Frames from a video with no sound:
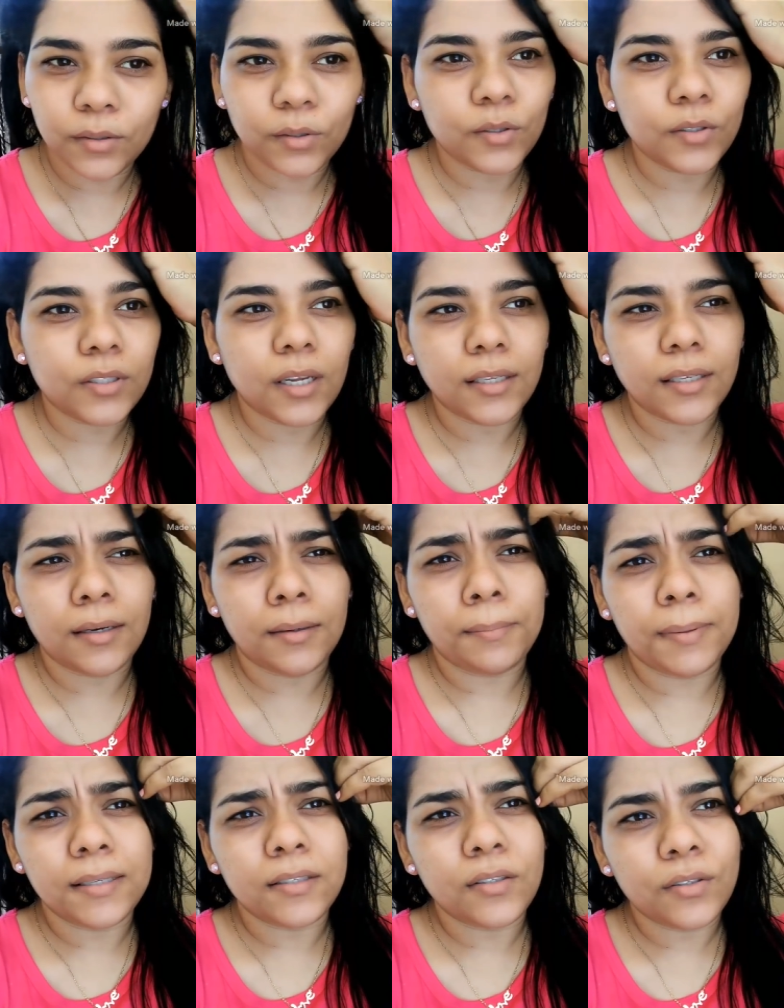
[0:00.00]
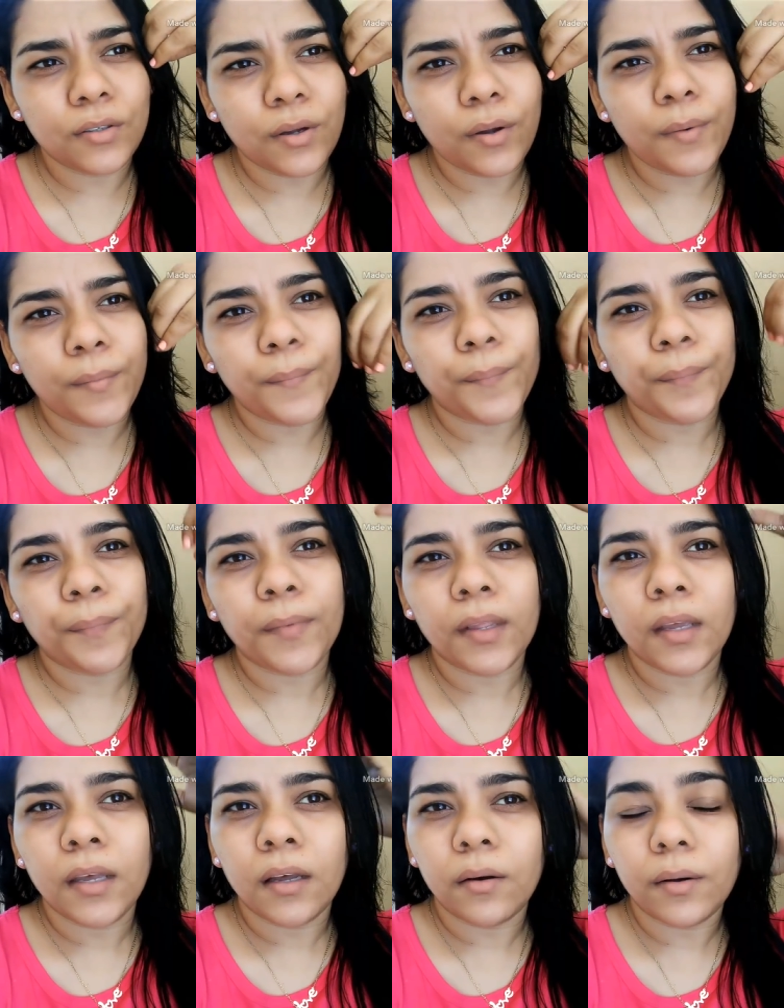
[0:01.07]
Entonces ayer pasó,
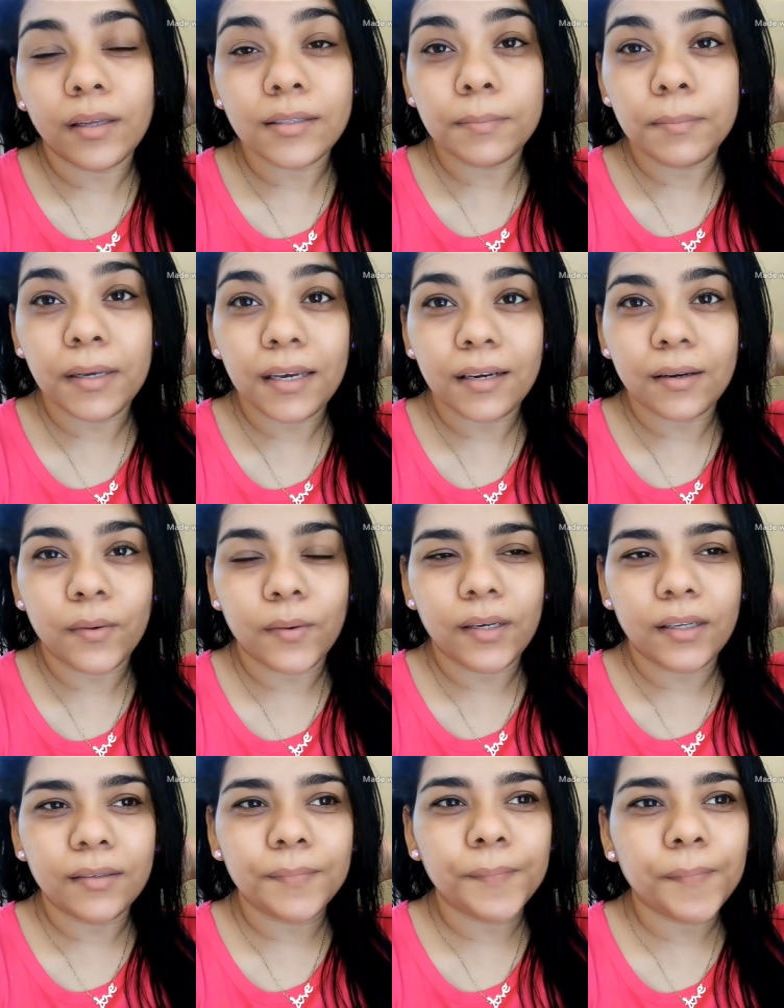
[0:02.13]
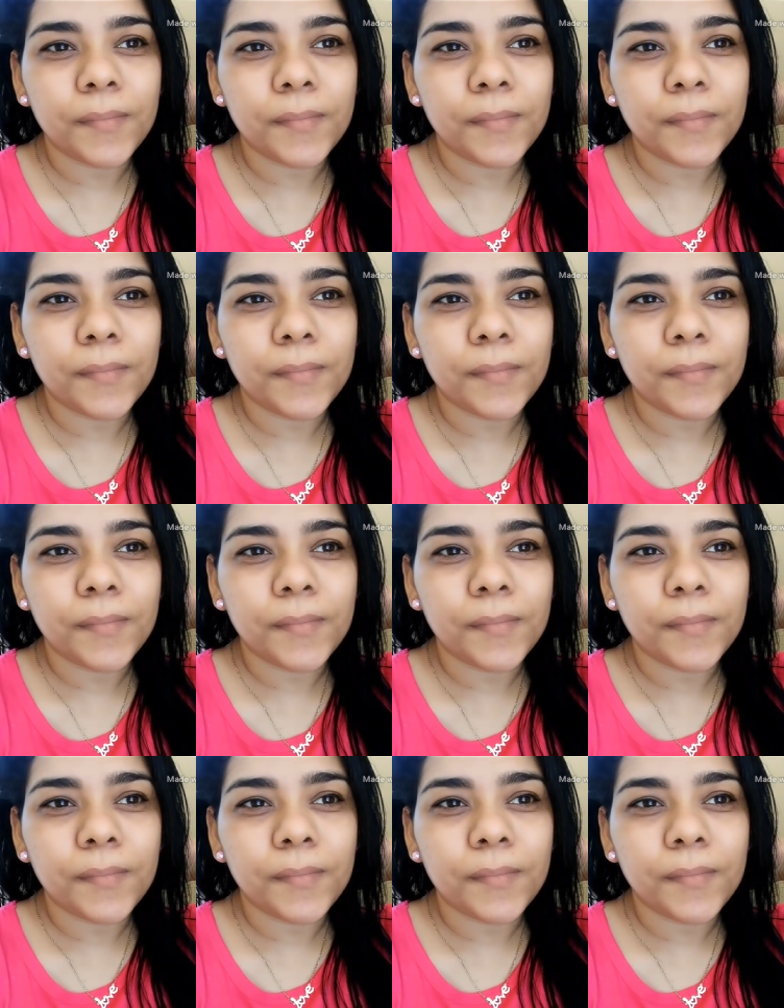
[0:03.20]
hoy es miércoles